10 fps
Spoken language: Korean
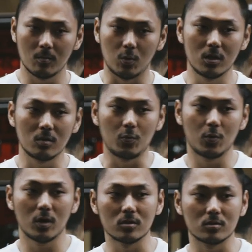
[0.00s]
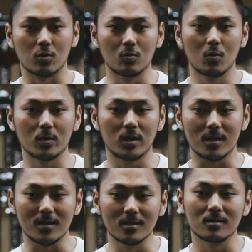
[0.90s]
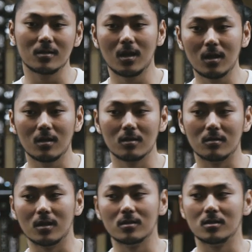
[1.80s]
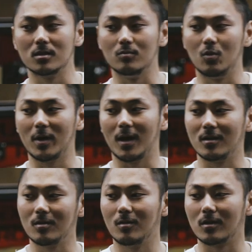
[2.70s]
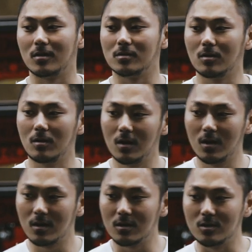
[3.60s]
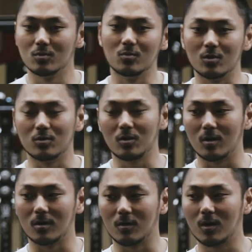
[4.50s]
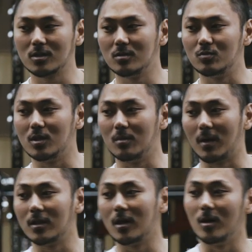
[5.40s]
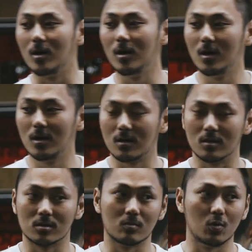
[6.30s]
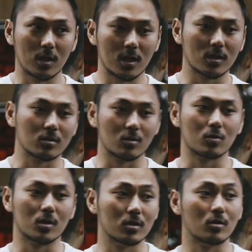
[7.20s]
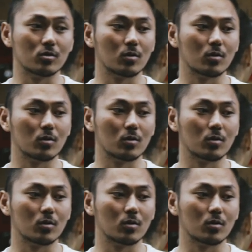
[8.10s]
본인이 목표하는 종목이 있는데 나는 지금 몸이 아닌 것 같아서 이 종목을 뛰어라고 하시는 분들이 많아요. 그래서 모델 같은 것도 그래서